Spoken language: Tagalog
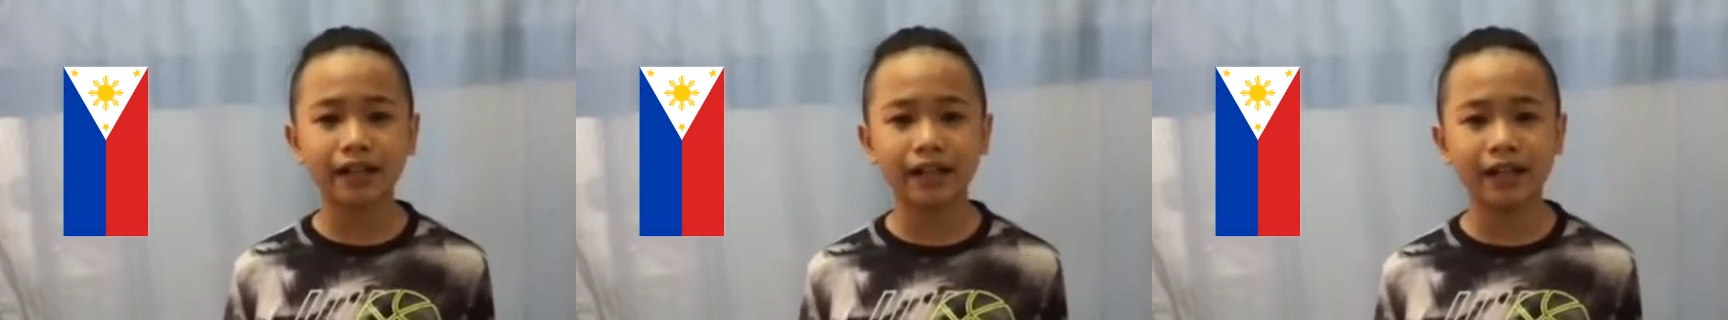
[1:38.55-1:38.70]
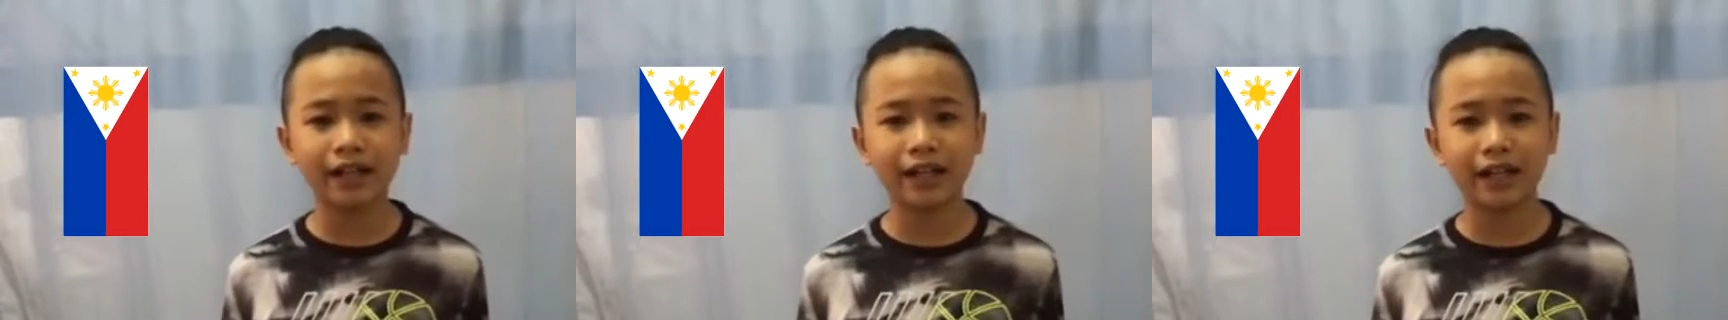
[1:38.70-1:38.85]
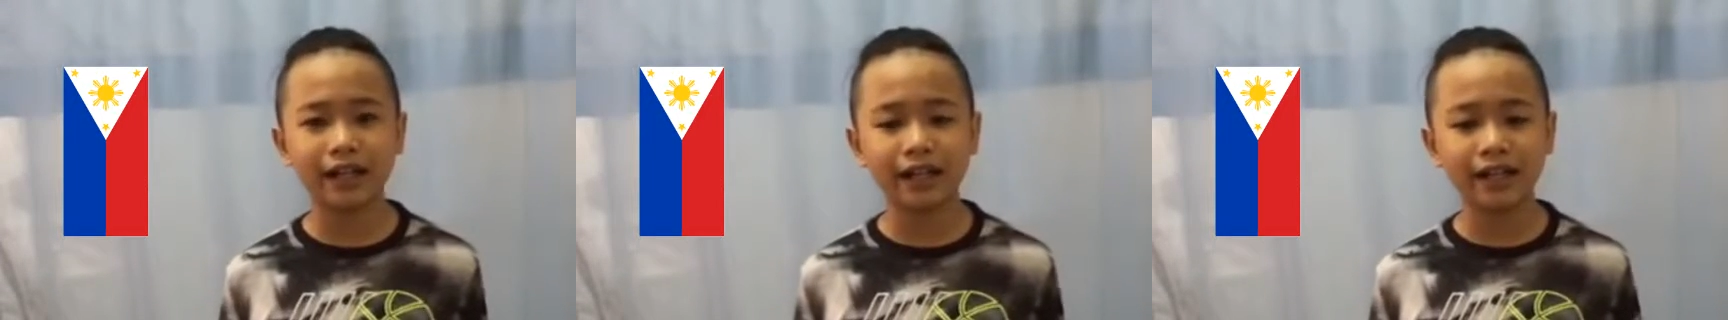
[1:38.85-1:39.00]

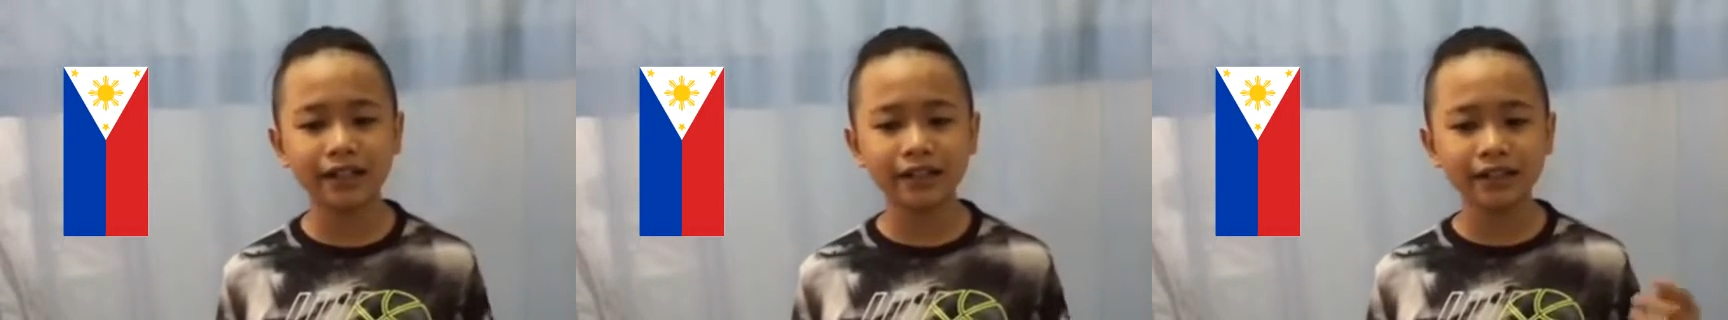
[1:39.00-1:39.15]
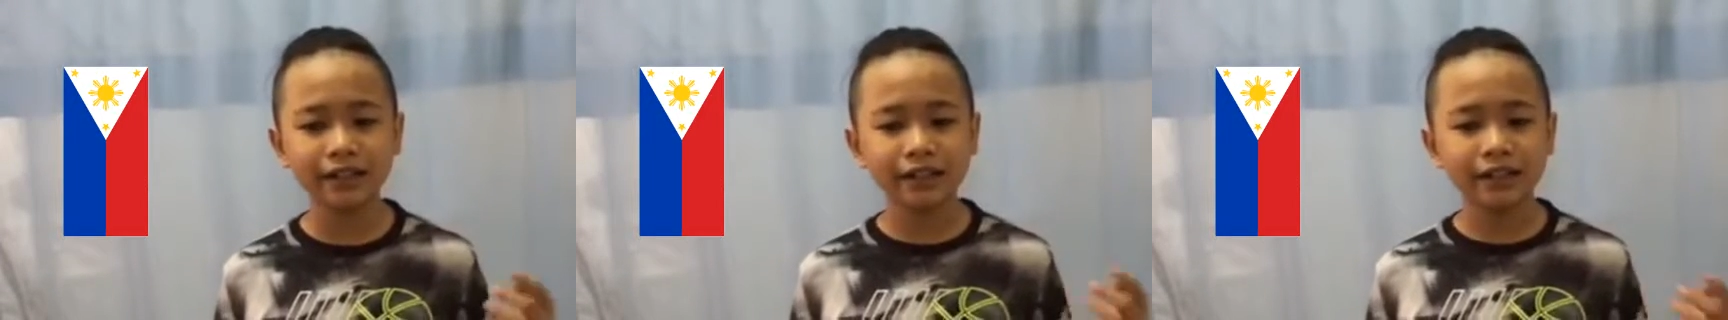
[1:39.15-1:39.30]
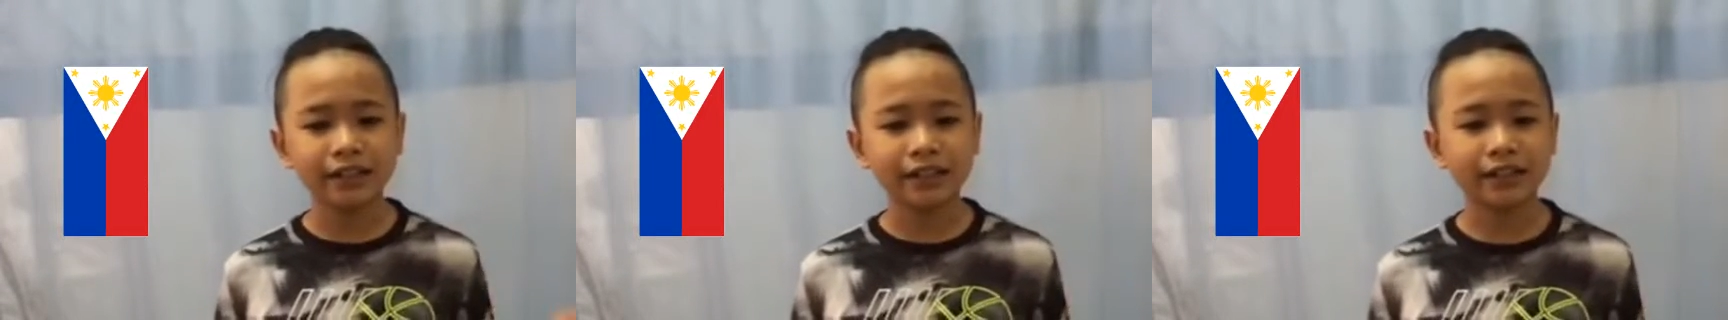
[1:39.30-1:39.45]
kalakalan
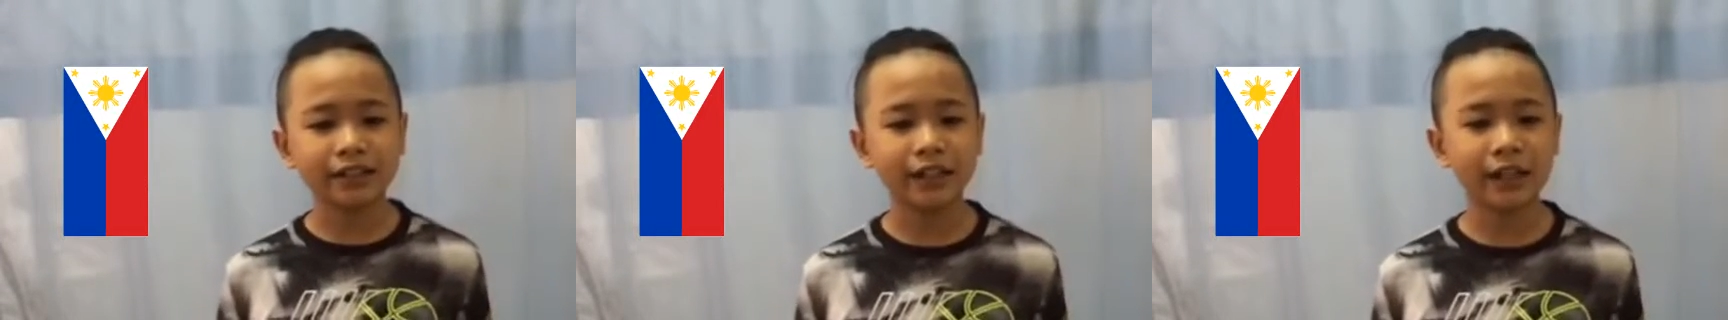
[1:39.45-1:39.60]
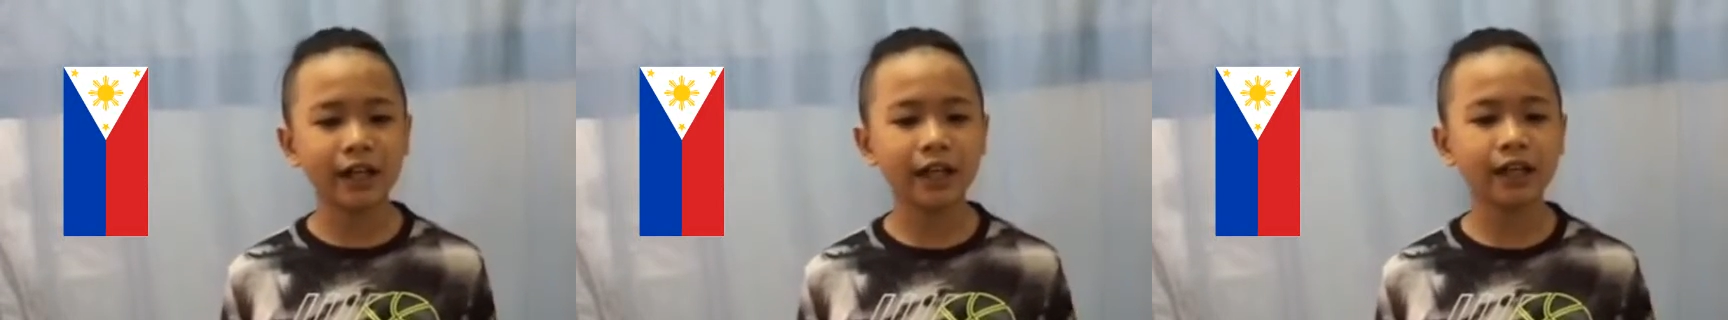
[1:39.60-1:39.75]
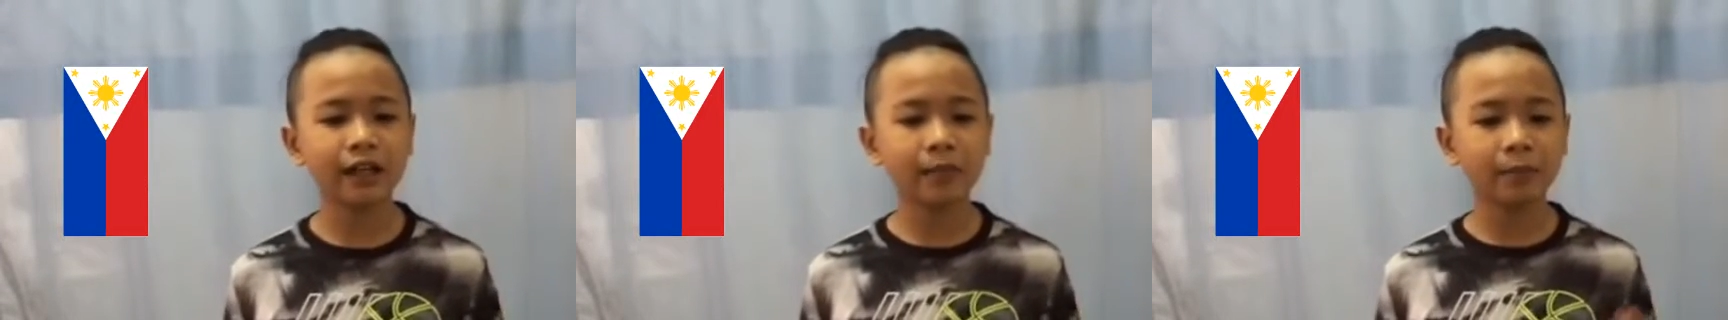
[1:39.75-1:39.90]

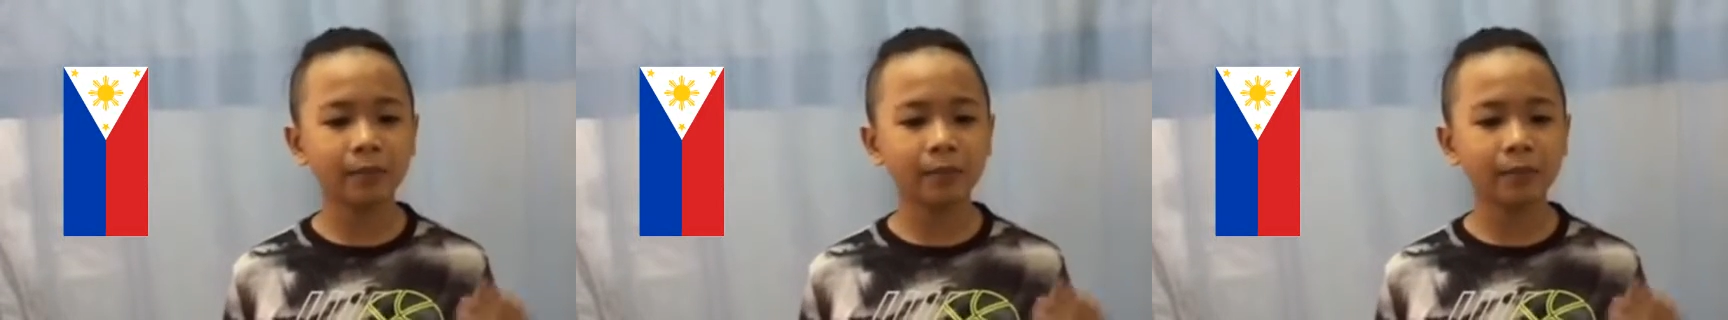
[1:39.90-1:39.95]
sa